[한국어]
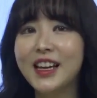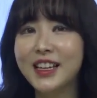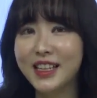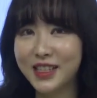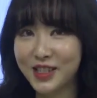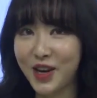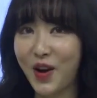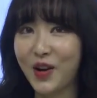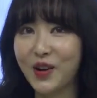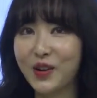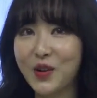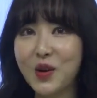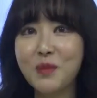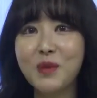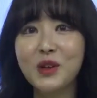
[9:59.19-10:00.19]
그쵸?
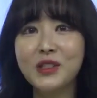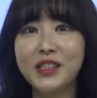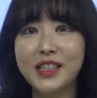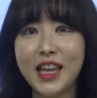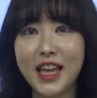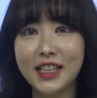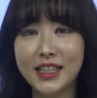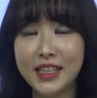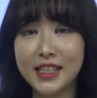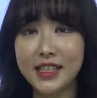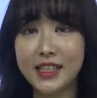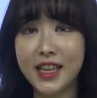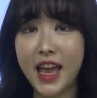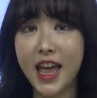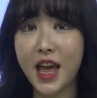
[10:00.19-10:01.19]
꼬모세 디
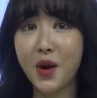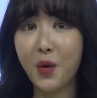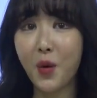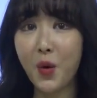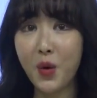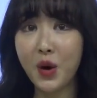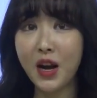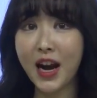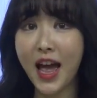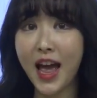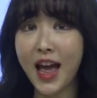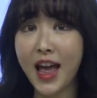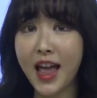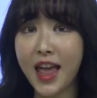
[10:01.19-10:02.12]
s 올라